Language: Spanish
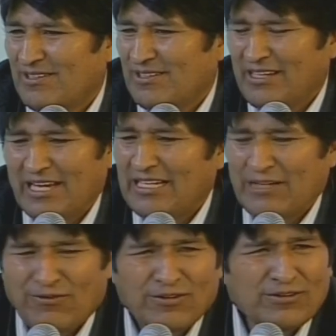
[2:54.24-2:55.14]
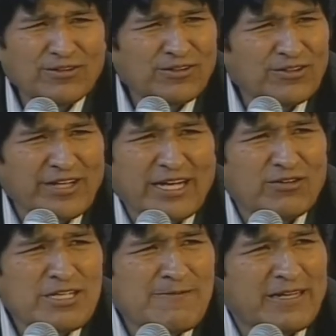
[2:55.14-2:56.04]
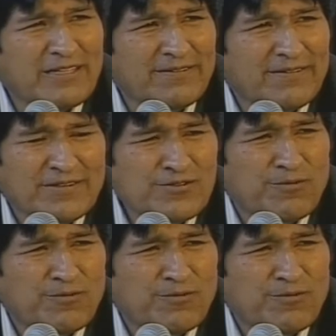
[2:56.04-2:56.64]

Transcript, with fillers: En el fondo yo diría, no es para su